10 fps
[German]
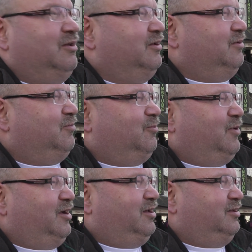Ne, nehmen Sie
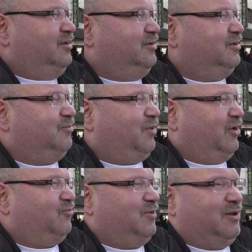mal hier den
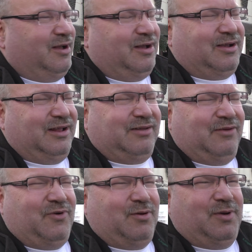Beispiel, ja, ganz
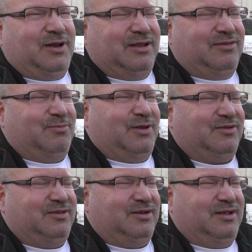einfach mal, gehen Sie mal
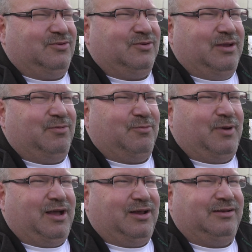ins Internet und gehen Sie
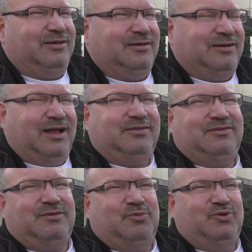mal an,
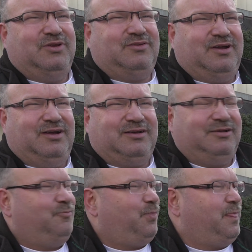Nazis im Bundestag.
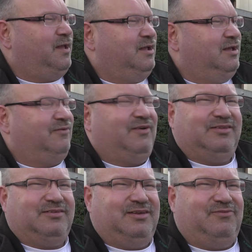Dann
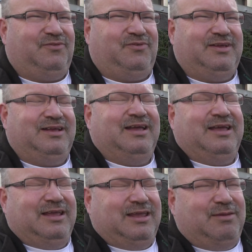werden Sie sehen, wie viel
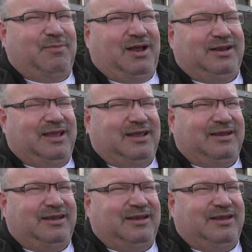ehemalige